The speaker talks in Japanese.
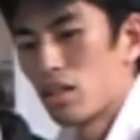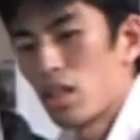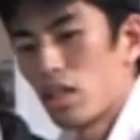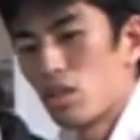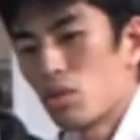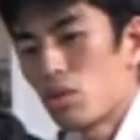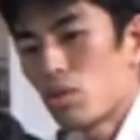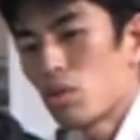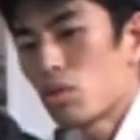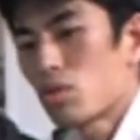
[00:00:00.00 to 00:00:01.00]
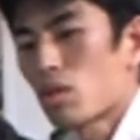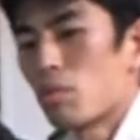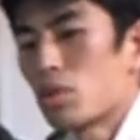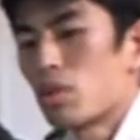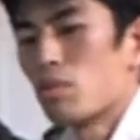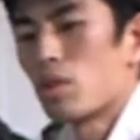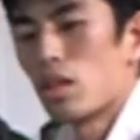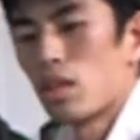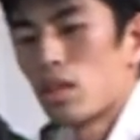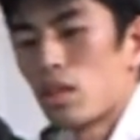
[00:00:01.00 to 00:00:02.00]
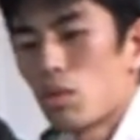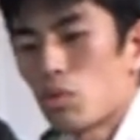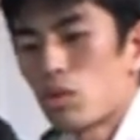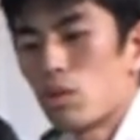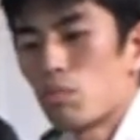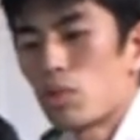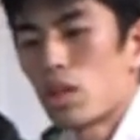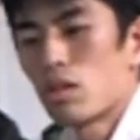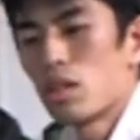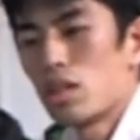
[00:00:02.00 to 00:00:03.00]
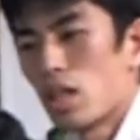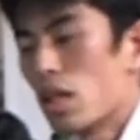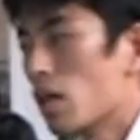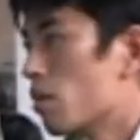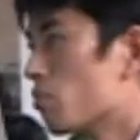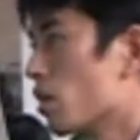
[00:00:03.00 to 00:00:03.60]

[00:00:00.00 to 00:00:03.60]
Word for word: でいろいろ試してみてコトリンプラグインで、